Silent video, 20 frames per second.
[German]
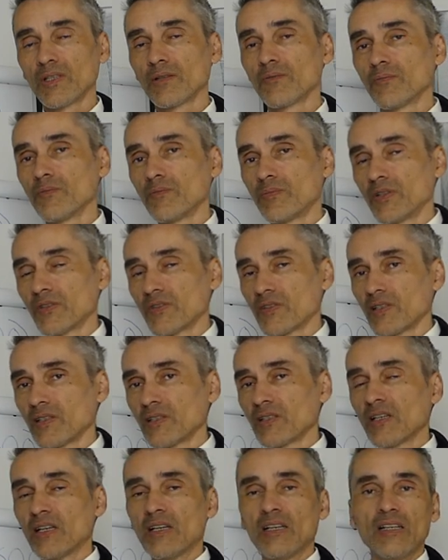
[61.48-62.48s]
dann
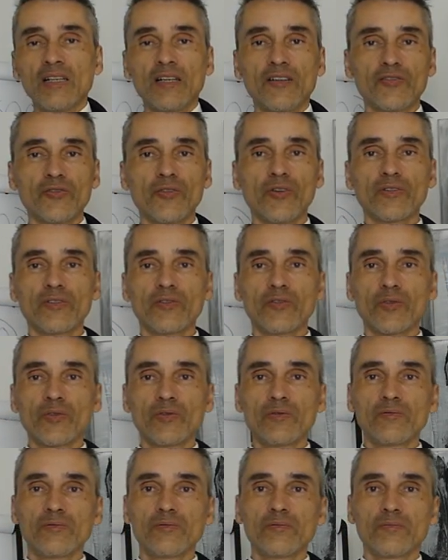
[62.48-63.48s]
plötzlich aus irgendeinen
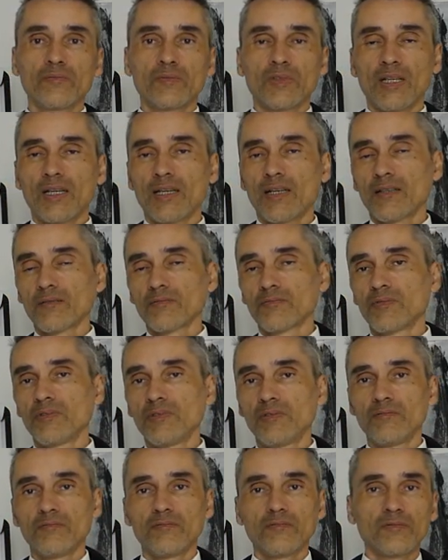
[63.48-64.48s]
Gründen, ja,
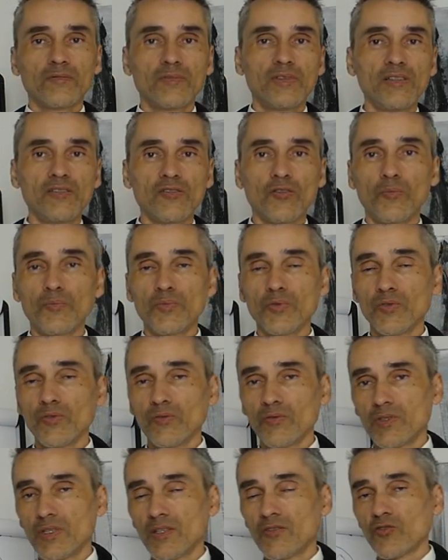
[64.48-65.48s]
diese
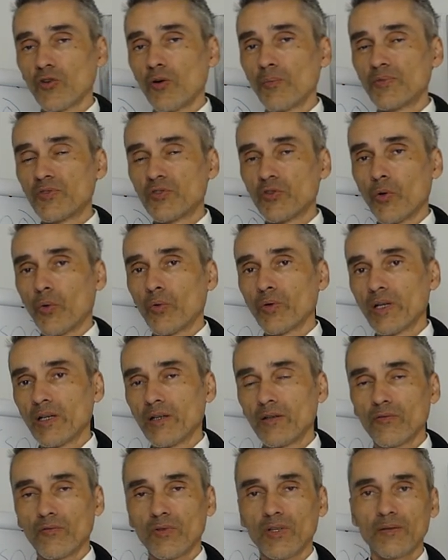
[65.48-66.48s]

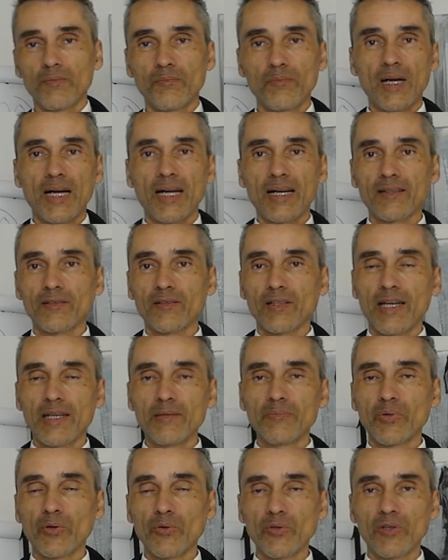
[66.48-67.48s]
Disruptionen oder
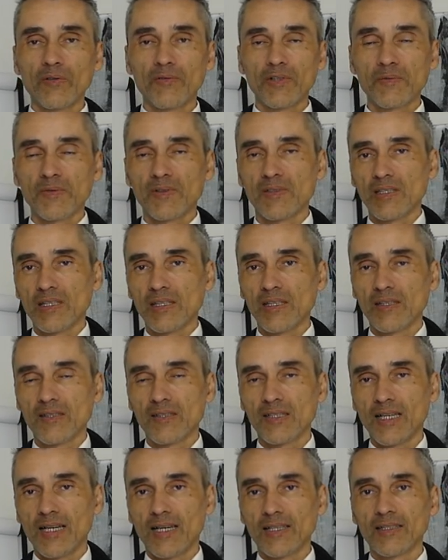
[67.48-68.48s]
Markteinbrüche, was weiß ich
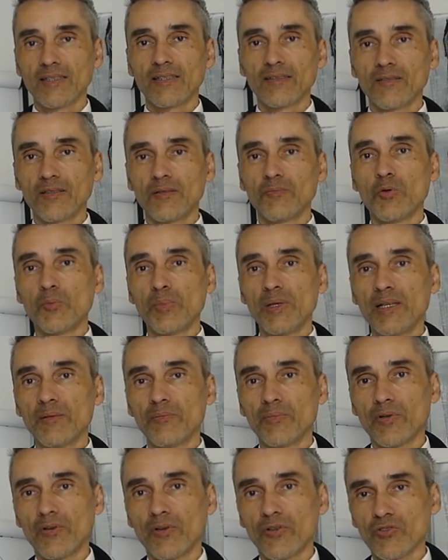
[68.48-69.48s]
jetzt gerade,
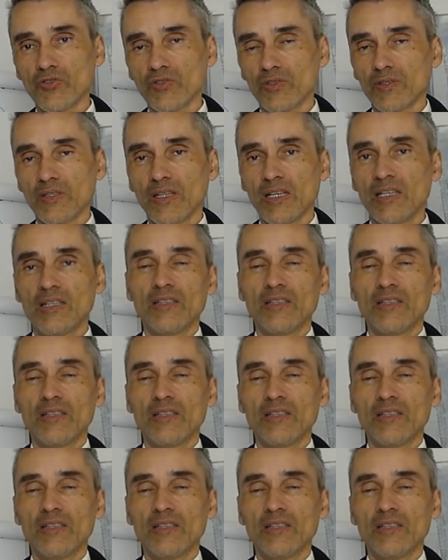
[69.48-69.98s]
Immobilienbranche,